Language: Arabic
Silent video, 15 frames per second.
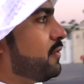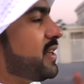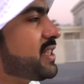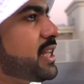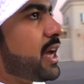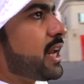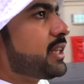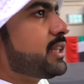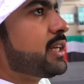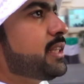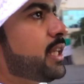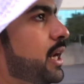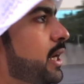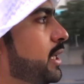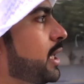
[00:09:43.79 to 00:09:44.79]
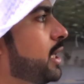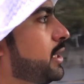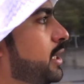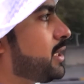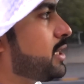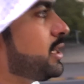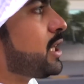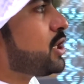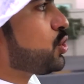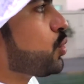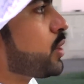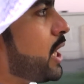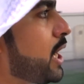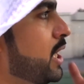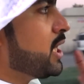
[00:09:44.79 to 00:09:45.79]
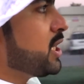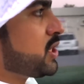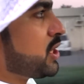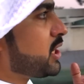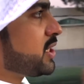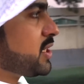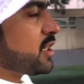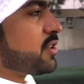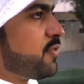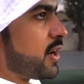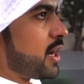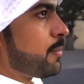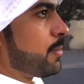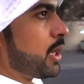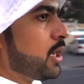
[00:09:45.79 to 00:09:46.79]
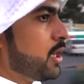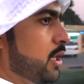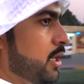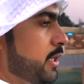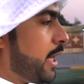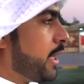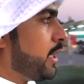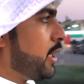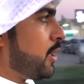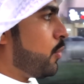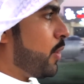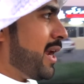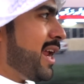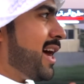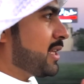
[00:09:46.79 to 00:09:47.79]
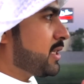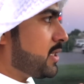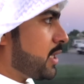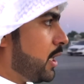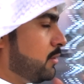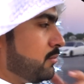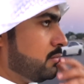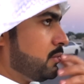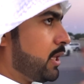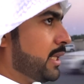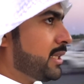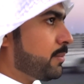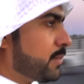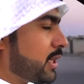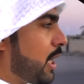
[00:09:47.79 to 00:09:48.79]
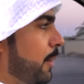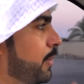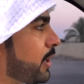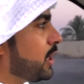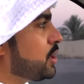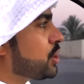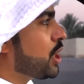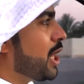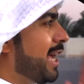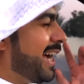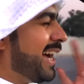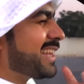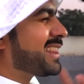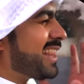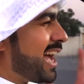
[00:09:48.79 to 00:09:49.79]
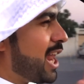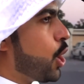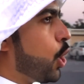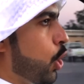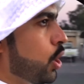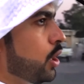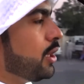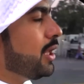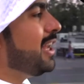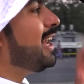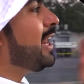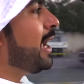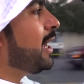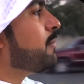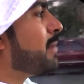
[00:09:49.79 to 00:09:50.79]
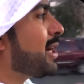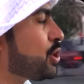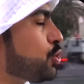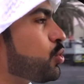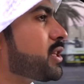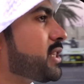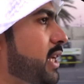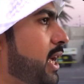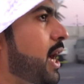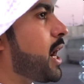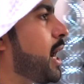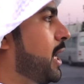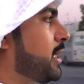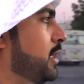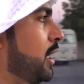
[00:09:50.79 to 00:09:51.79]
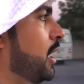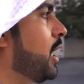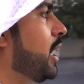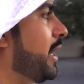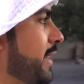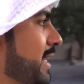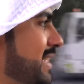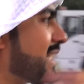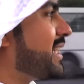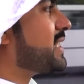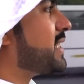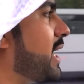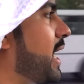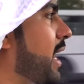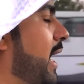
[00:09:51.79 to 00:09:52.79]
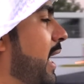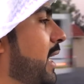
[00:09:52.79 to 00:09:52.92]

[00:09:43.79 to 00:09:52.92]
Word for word: فالسياره تقدر انك انت تقدر تسوقها صدق صدق في الرمله يعني وانا انصح اذا انت بتطلع بالرنج حطه لو لين ما تسوق السياره عدل اذا سقت السياره